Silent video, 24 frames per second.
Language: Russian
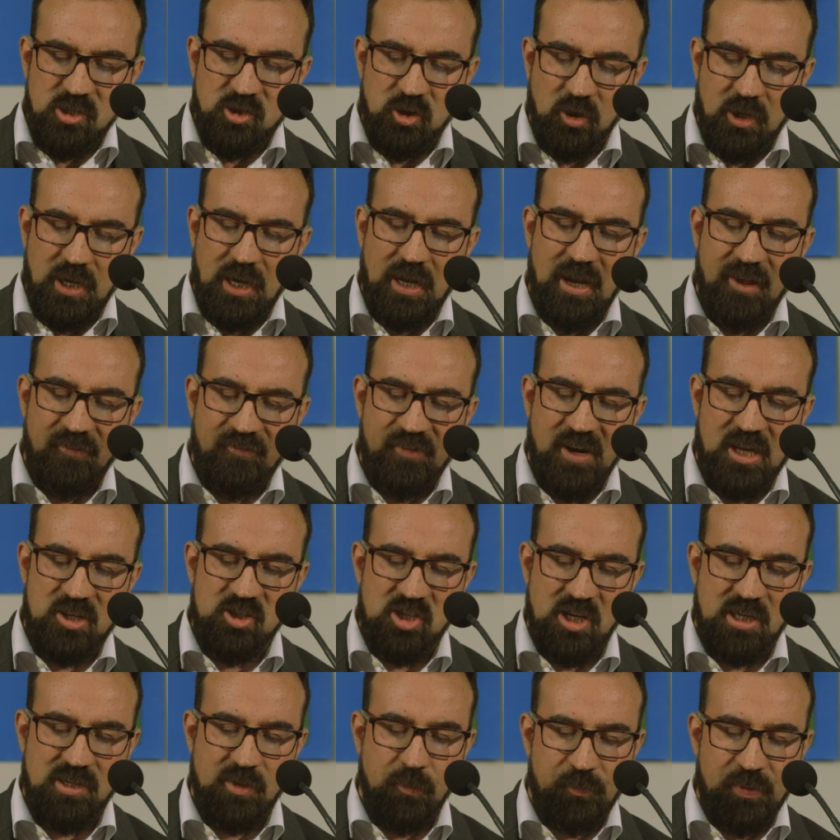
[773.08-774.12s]
И для меня
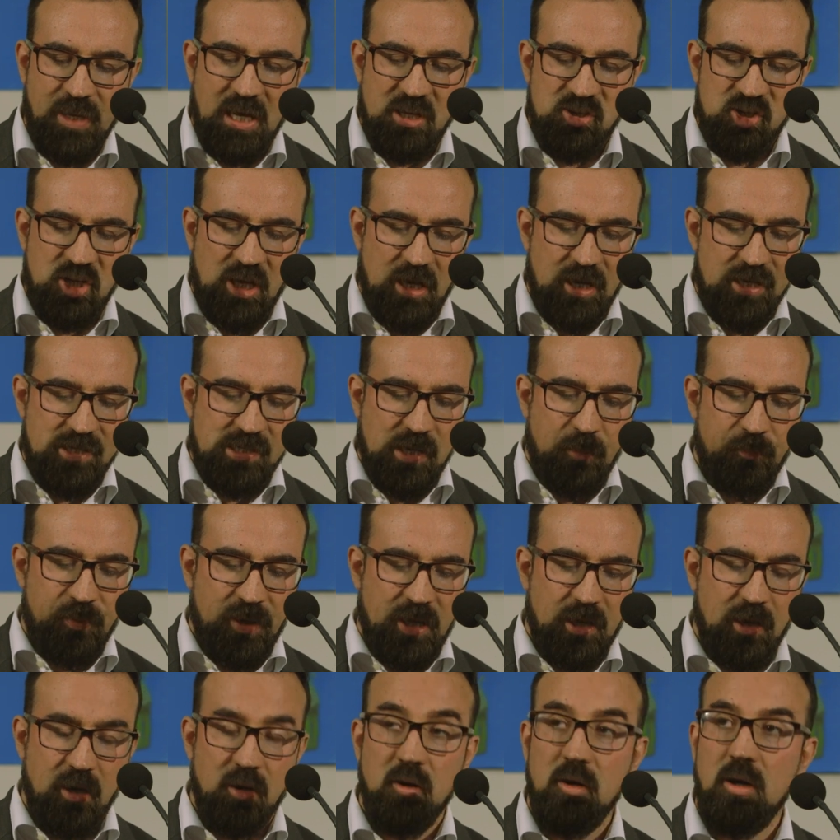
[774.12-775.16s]
это было невероятно
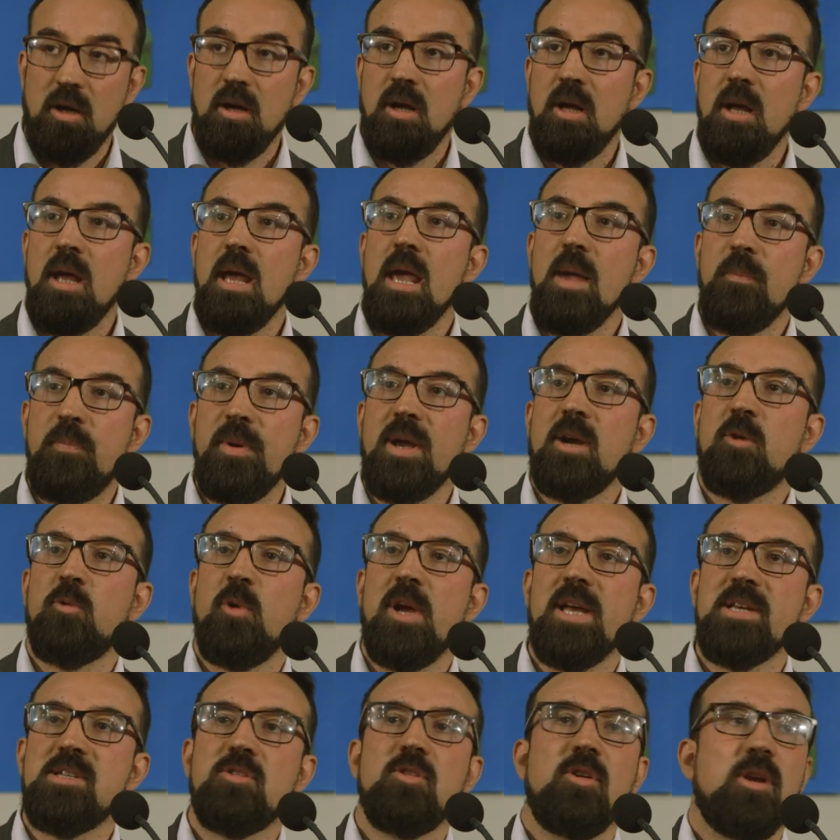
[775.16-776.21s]
снова прожить
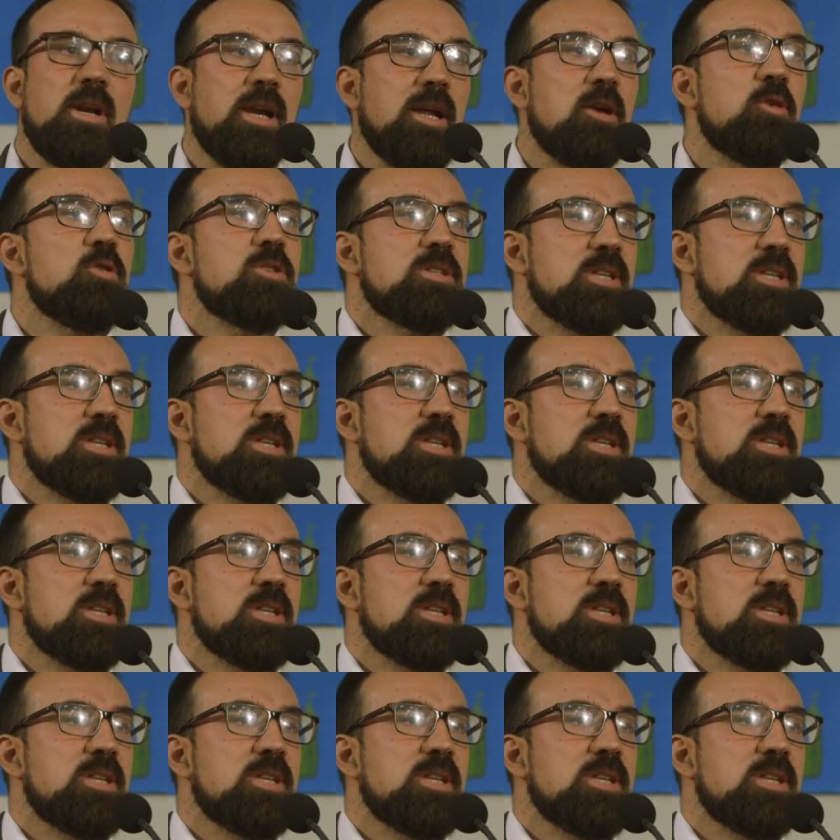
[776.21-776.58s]
все это.